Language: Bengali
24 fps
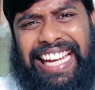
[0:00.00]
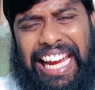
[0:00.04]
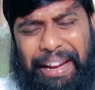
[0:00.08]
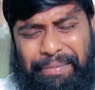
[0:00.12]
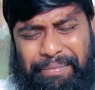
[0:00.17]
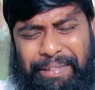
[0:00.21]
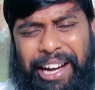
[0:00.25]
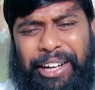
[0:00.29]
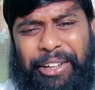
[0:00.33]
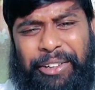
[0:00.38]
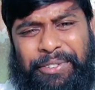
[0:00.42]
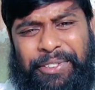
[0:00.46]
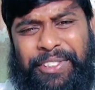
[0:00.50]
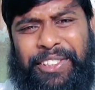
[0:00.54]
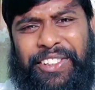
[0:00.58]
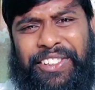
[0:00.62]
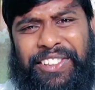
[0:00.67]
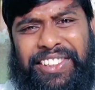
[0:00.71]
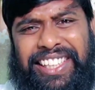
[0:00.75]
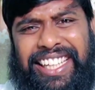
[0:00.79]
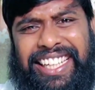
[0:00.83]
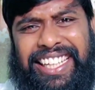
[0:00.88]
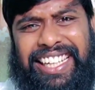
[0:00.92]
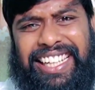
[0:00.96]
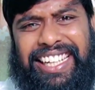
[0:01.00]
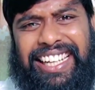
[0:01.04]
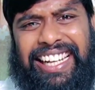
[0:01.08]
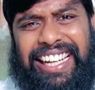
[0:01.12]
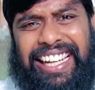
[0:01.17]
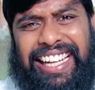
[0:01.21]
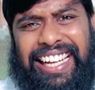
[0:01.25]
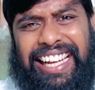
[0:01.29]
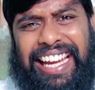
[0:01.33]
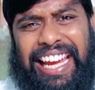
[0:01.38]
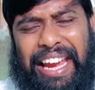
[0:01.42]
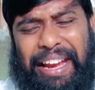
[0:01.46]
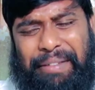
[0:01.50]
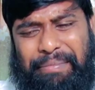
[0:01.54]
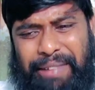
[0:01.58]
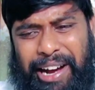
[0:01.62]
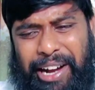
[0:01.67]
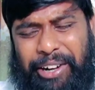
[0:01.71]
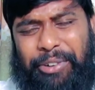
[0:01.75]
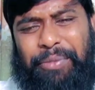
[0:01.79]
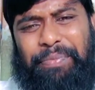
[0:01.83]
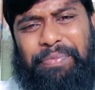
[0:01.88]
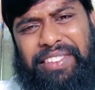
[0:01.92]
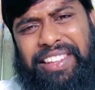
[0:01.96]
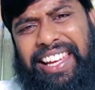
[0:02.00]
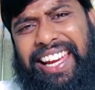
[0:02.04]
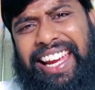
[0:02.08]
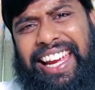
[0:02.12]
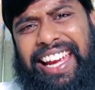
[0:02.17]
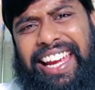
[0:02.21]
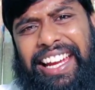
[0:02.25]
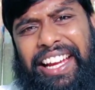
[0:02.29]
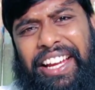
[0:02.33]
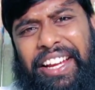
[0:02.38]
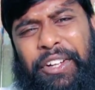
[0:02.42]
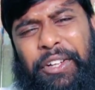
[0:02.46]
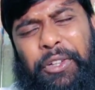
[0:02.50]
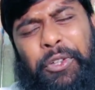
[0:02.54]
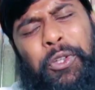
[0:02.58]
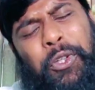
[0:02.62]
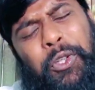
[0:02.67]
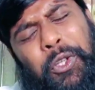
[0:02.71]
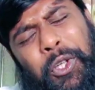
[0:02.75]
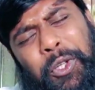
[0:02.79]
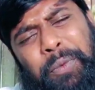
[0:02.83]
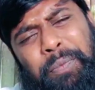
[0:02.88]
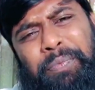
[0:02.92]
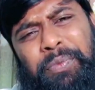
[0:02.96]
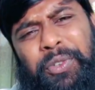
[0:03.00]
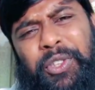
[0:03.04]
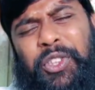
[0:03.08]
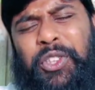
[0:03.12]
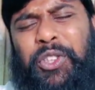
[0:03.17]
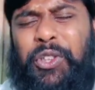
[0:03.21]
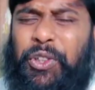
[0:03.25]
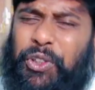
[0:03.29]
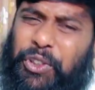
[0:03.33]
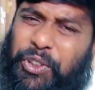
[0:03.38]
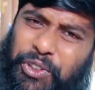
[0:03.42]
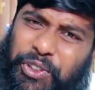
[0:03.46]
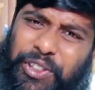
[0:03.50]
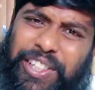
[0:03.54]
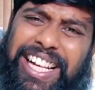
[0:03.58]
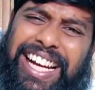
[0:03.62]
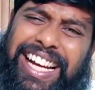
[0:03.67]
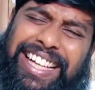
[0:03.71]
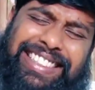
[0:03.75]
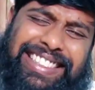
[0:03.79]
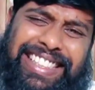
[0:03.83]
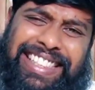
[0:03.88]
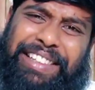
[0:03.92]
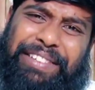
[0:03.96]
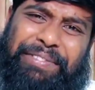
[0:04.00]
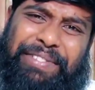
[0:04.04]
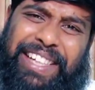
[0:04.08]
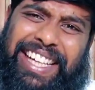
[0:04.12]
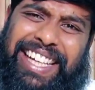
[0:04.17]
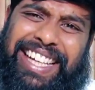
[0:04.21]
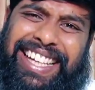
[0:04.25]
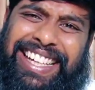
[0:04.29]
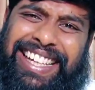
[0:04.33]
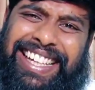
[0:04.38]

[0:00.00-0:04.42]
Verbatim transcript: এই মানব সন্তানের এই মানব দেহে খুব সুন্দর কাজে দিবে